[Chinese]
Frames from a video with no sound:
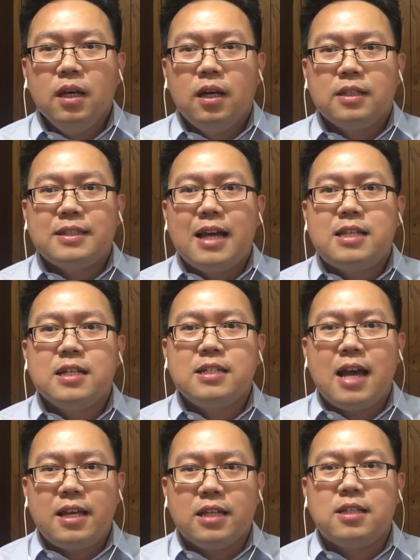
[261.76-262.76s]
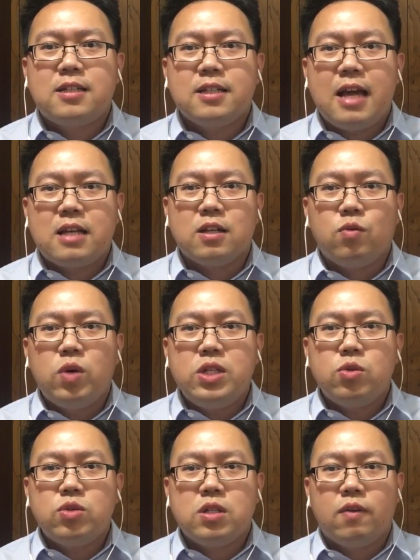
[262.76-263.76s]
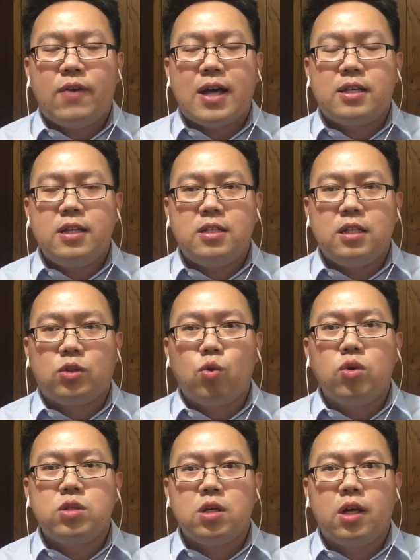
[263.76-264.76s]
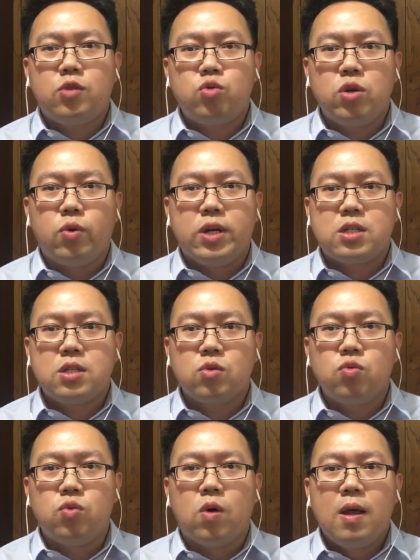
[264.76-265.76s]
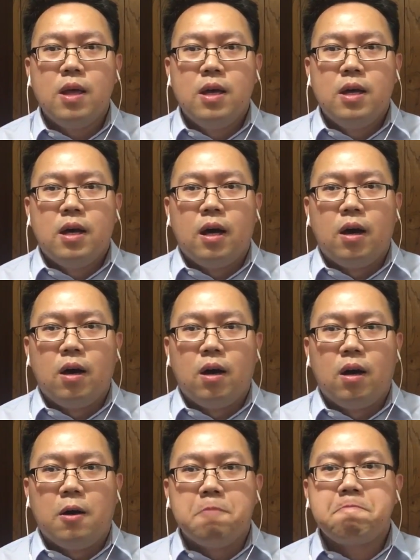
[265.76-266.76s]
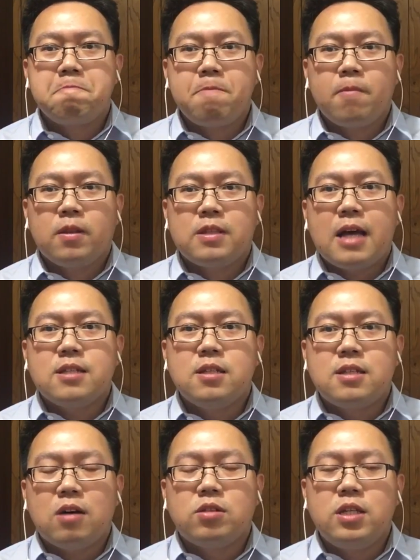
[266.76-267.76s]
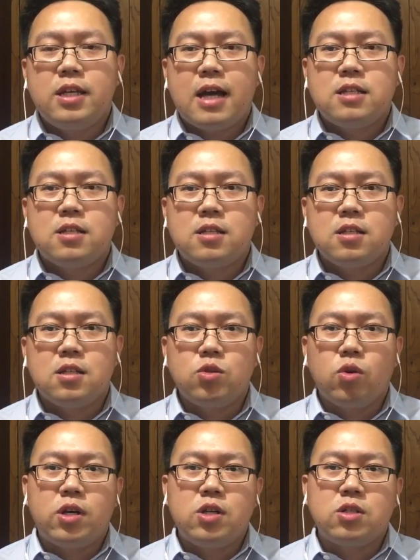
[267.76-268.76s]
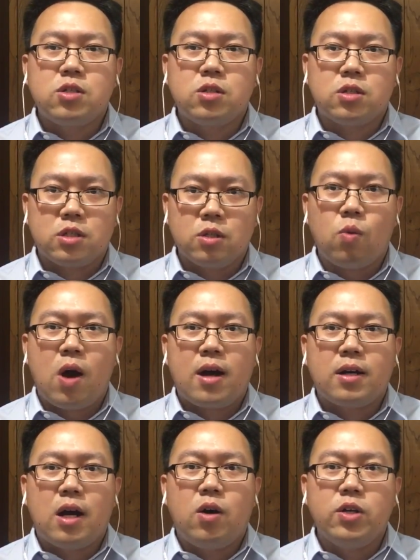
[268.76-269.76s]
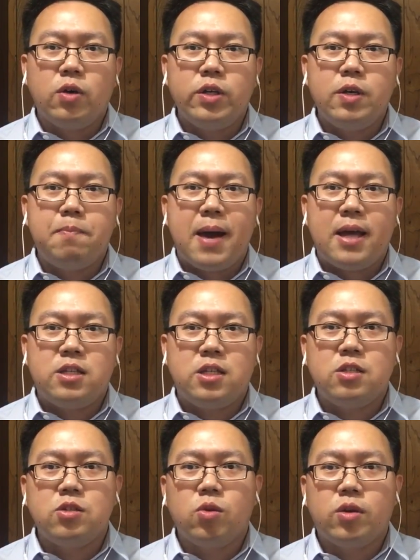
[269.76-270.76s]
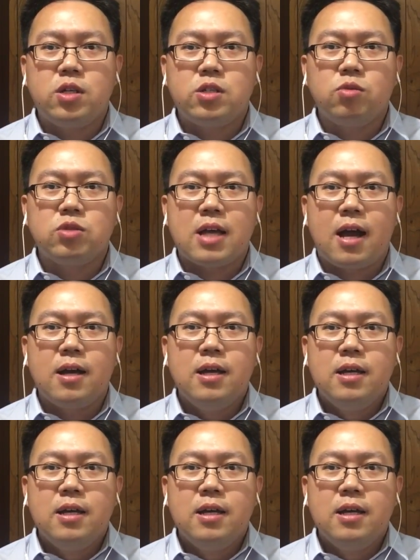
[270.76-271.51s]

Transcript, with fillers: 呃，在浙江，也是浙江省温州市发生一起动车的追尾事故，呃，当时造成应该是四十多人死亡，然后有一百七十多人受伤。